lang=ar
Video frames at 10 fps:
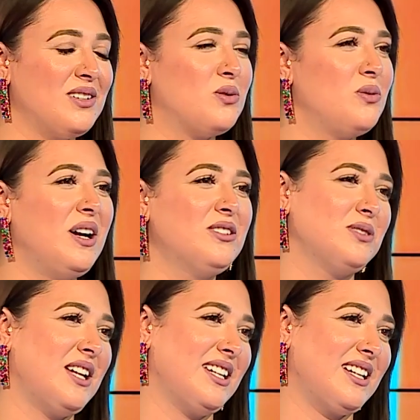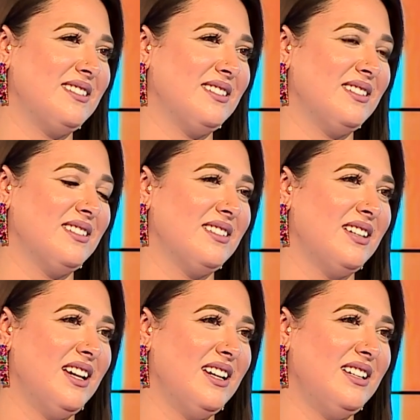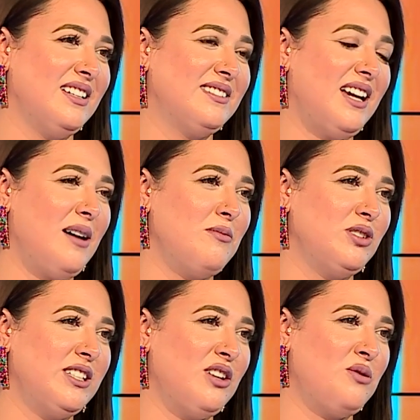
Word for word: كل واحد وطريقه آه، التعامل ديالو